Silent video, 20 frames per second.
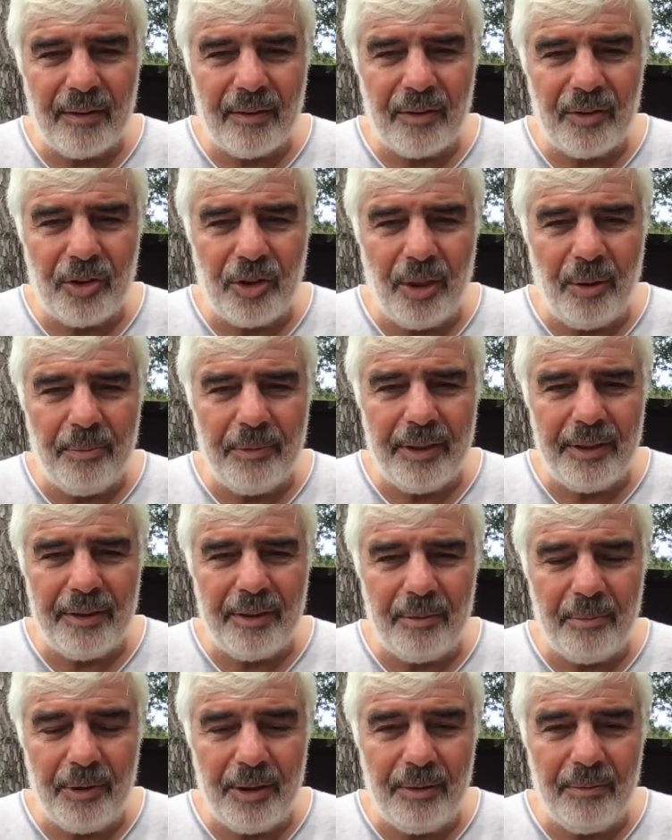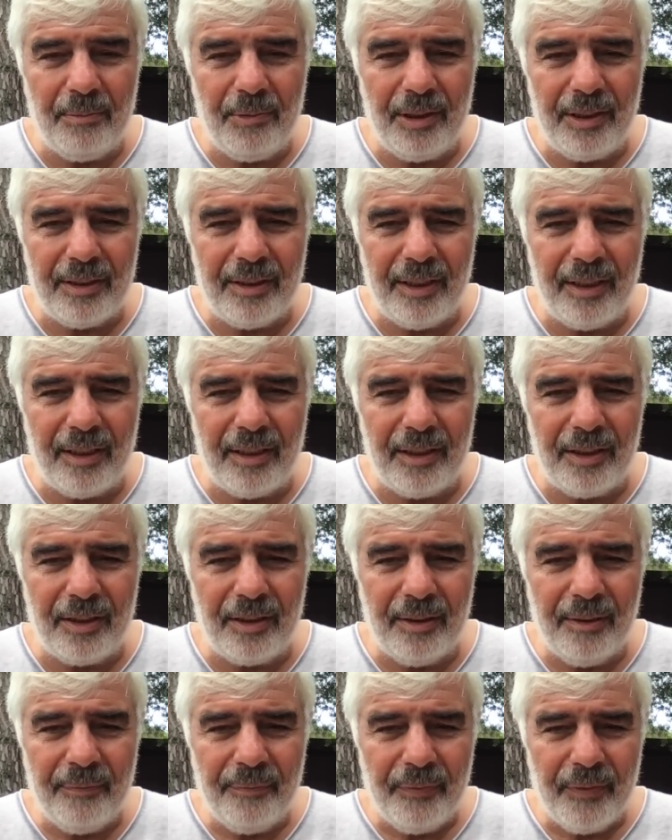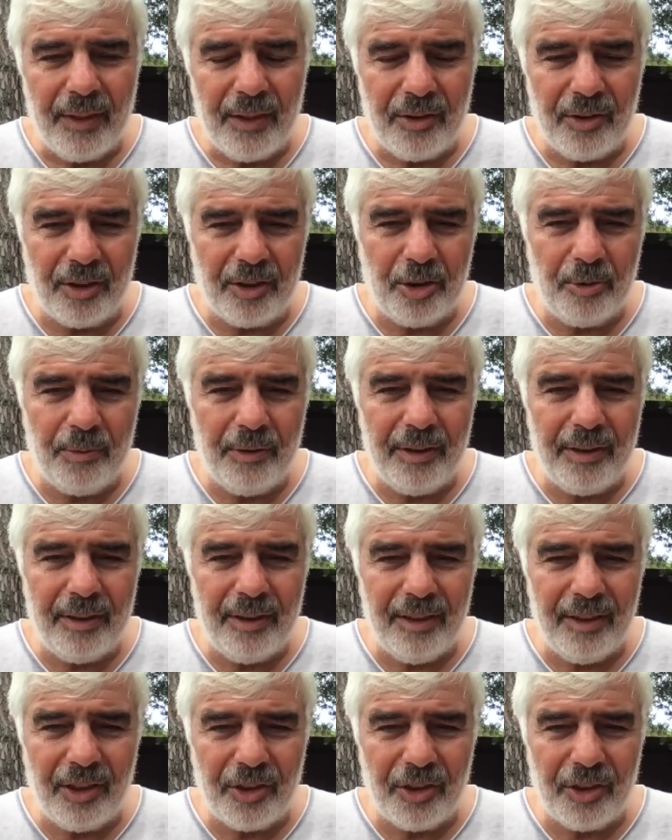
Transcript: Şam rejiminin milislerinin çatışmaların